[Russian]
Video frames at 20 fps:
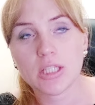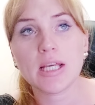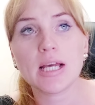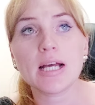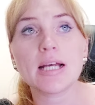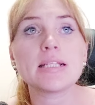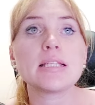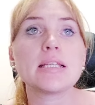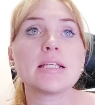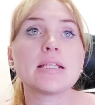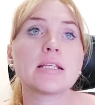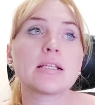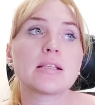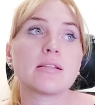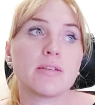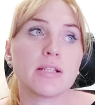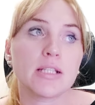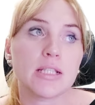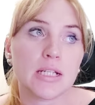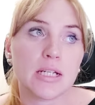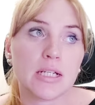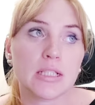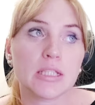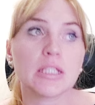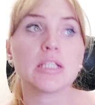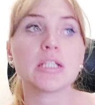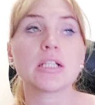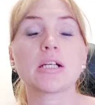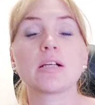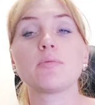Я здесь со своей
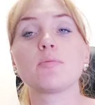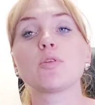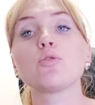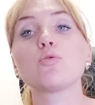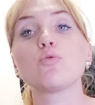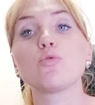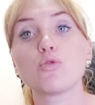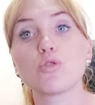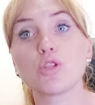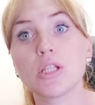стороны рекомендую